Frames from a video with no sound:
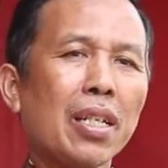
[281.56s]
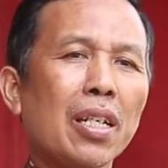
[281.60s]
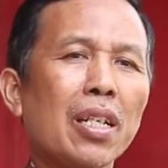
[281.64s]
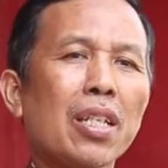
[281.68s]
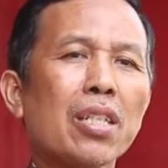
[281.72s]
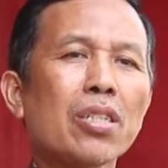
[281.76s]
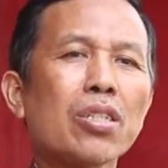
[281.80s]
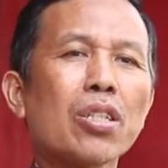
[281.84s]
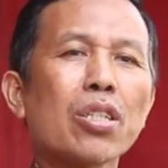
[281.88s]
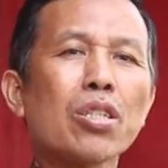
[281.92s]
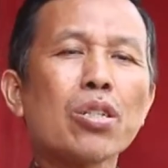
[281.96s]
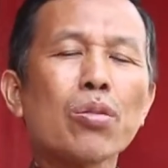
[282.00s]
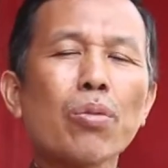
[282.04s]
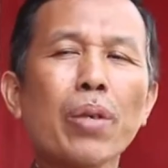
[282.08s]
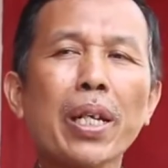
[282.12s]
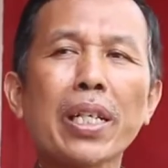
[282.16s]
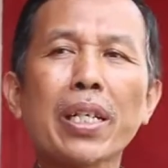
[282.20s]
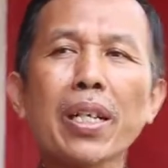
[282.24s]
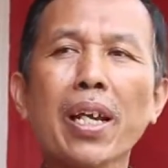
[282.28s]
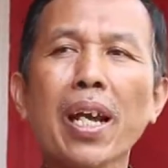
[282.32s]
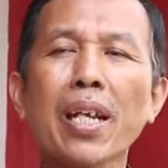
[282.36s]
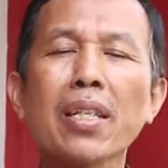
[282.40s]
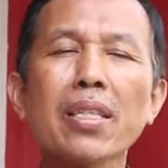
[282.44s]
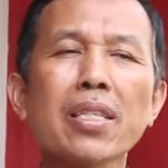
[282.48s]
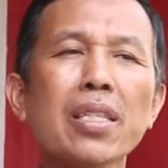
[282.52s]
Sesuai
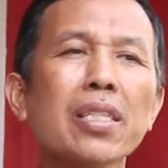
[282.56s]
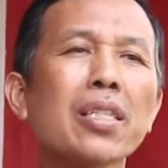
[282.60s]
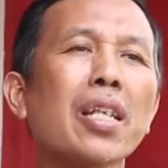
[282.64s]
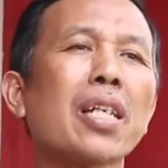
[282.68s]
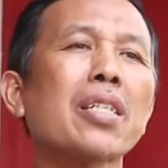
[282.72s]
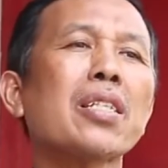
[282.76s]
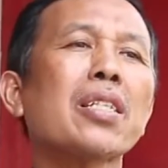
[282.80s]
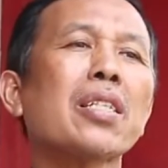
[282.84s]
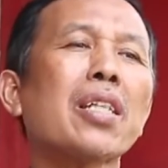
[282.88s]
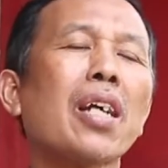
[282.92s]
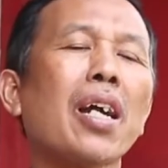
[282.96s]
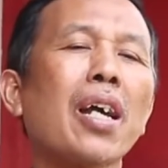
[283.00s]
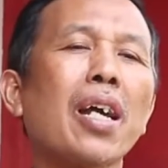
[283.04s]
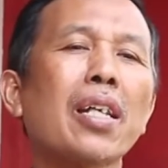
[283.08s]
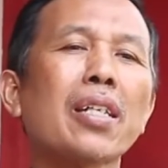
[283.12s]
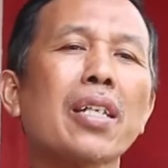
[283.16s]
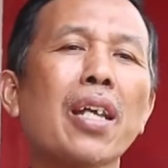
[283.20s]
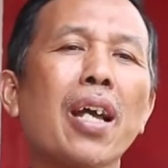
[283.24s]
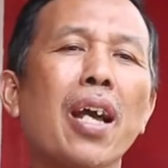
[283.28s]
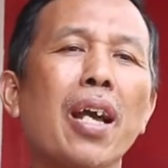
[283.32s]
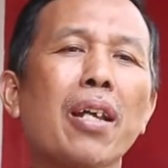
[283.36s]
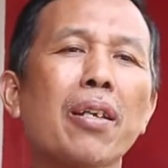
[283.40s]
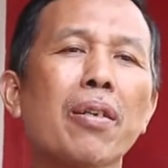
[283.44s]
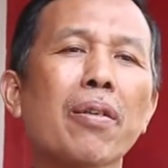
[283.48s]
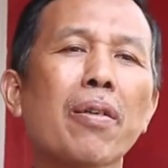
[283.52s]
dengan cita-cita
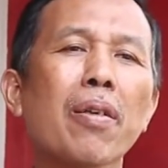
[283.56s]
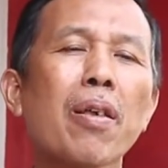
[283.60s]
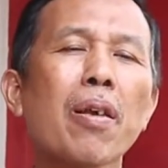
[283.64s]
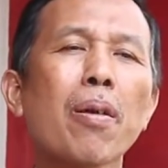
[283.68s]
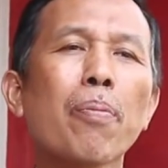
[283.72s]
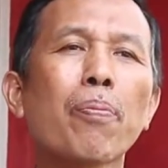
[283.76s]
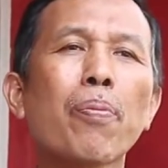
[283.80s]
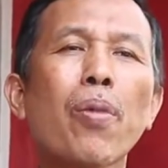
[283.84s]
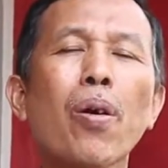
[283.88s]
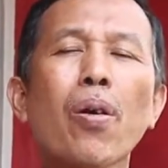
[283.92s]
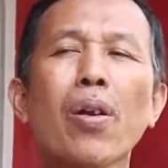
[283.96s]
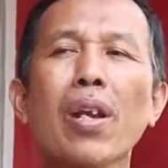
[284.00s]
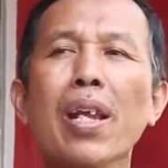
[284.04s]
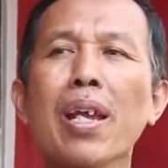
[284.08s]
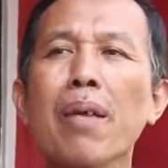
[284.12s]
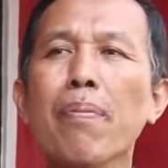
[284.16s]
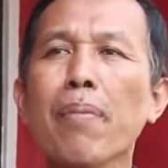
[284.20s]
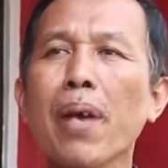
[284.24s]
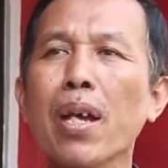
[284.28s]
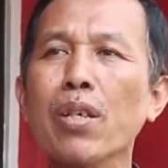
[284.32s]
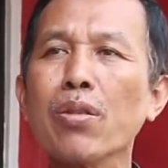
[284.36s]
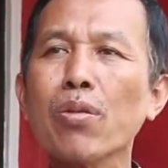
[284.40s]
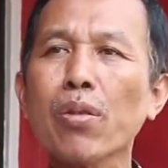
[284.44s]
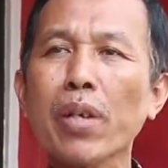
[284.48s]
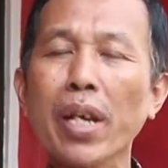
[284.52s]
kalian, boleh
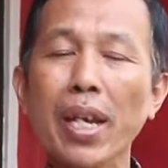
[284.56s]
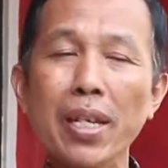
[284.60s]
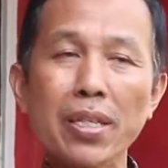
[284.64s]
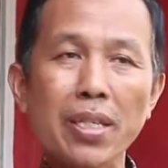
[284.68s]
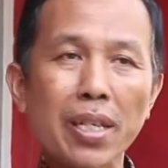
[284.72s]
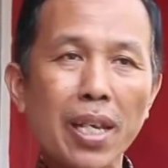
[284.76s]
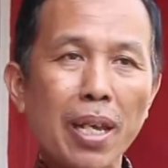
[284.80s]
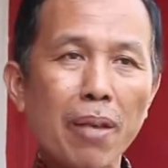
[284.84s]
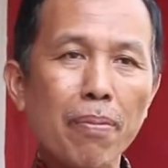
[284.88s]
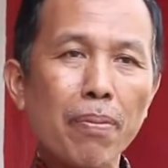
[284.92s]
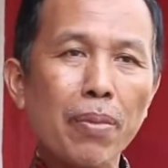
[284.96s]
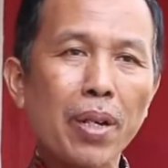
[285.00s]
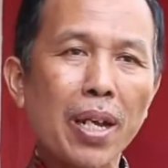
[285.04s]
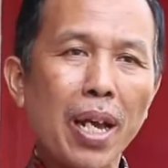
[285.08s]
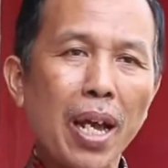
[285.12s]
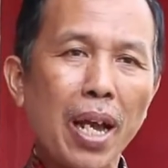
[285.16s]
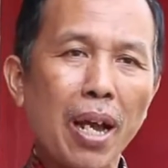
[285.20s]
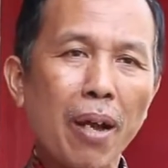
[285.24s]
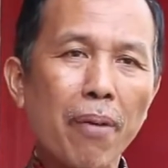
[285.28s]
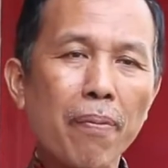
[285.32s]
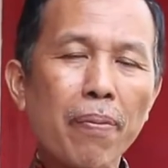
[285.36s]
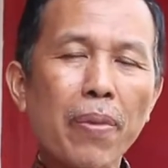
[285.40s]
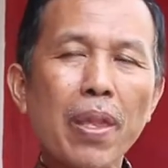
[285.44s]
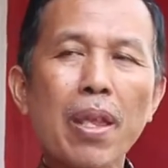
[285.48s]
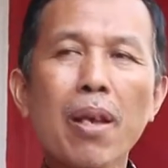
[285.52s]
masuk SMK,
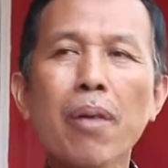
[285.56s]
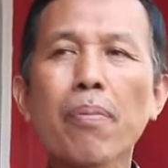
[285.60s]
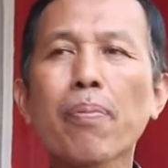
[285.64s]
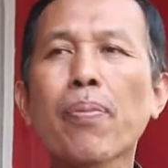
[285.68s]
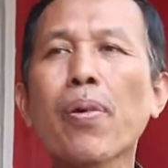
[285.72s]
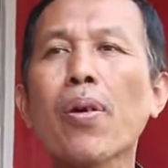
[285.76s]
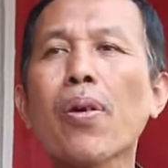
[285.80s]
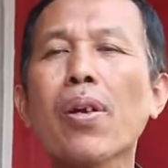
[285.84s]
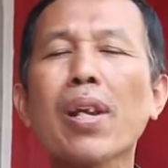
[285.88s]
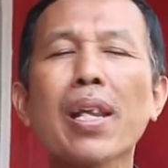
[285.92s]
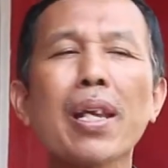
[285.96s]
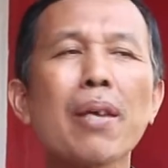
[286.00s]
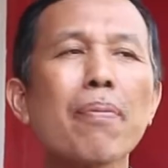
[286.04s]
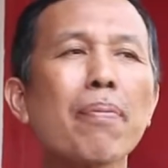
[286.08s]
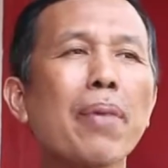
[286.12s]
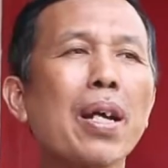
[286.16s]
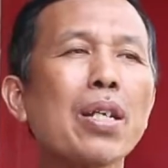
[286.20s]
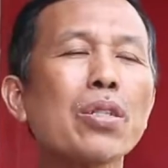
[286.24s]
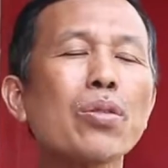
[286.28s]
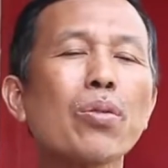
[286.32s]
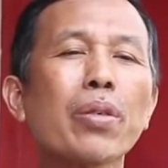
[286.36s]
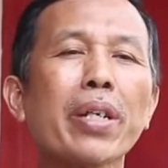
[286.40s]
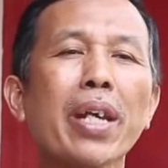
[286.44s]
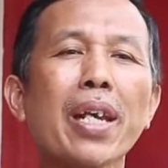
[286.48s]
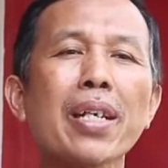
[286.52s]
boleh
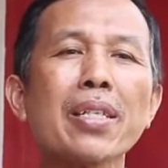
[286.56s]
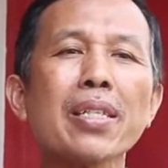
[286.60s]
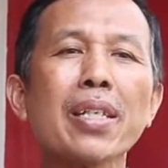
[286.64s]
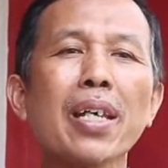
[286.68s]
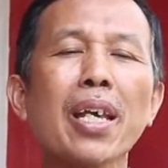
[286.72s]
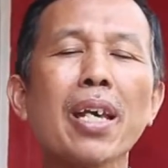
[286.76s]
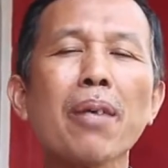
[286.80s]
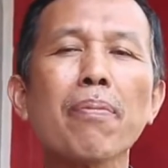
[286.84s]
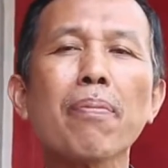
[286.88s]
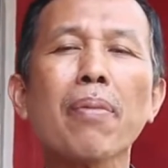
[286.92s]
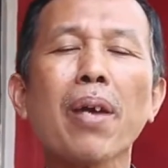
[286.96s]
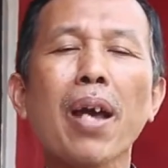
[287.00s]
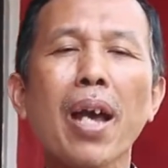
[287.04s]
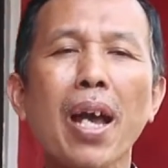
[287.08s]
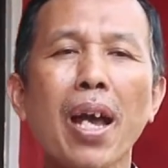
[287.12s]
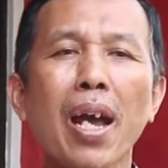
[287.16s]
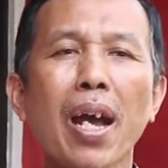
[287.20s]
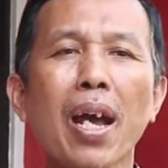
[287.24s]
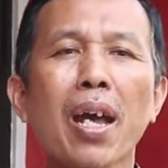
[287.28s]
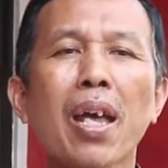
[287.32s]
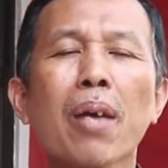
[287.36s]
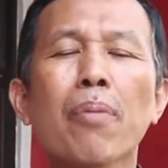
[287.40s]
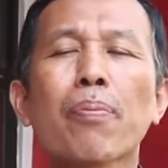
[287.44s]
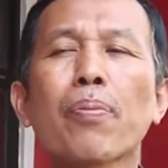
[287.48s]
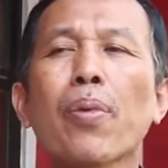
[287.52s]
masuk SMA,
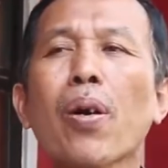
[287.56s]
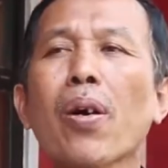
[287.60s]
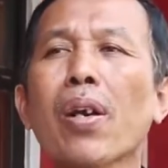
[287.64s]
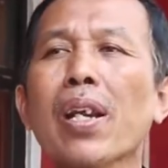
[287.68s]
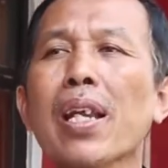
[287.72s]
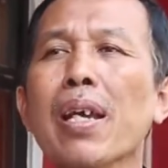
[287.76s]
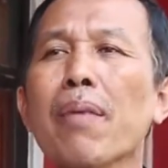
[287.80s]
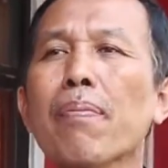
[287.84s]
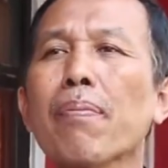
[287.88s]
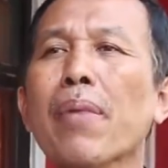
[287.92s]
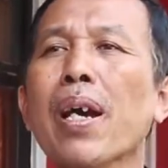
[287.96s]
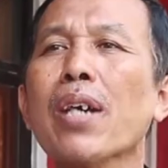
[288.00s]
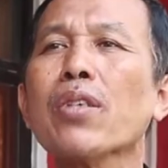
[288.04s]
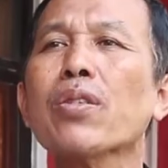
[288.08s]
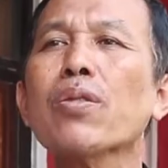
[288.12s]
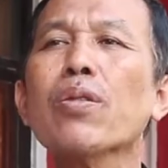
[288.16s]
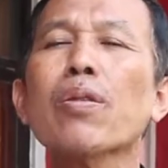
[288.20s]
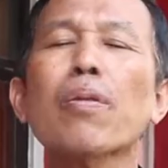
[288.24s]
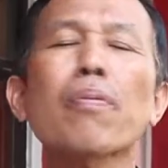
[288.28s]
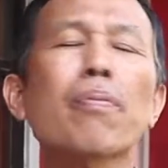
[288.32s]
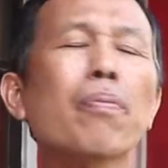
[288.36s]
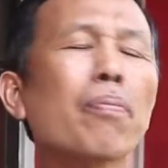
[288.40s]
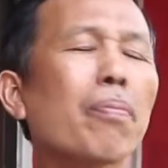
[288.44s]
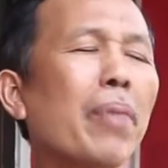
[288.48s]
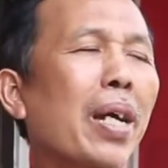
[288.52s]
boleh masuk
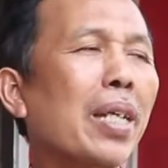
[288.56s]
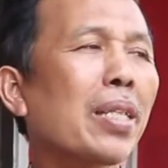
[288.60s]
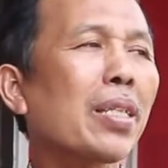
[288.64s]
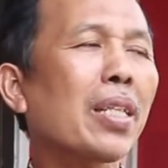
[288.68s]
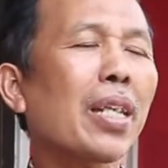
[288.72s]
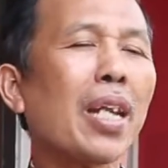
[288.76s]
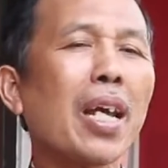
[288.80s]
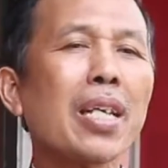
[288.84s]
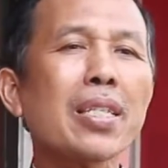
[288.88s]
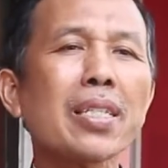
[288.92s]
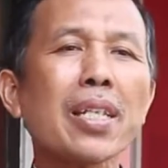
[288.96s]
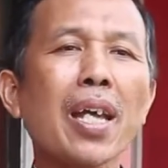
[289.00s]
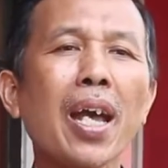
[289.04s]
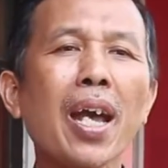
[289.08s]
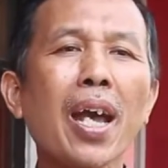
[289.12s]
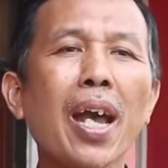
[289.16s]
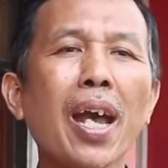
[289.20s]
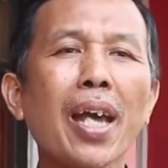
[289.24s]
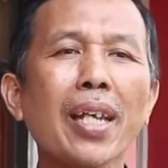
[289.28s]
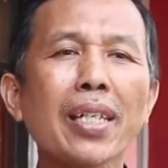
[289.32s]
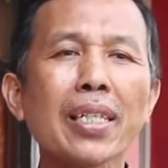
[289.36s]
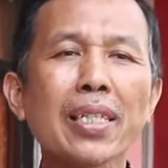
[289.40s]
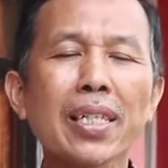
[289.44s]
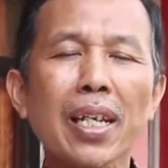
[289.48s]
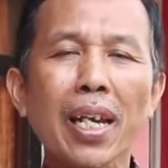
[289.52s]
madrasah
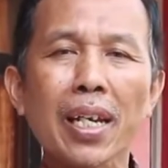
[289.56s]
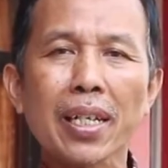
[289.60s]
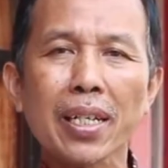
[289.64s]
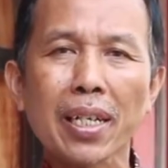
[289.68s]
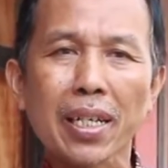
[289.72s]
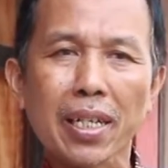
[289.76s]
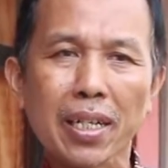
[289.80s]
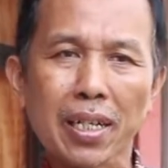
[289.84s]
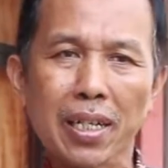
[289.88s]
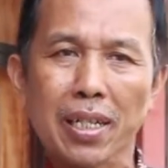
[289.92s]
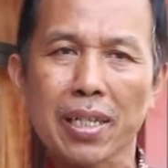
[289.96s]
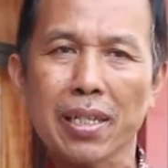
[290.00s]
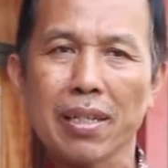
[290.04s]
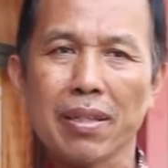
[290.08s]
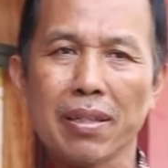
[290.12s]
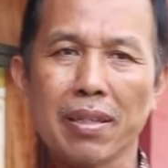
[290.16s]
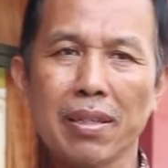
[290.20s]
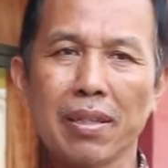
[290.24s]
aliyah negeri.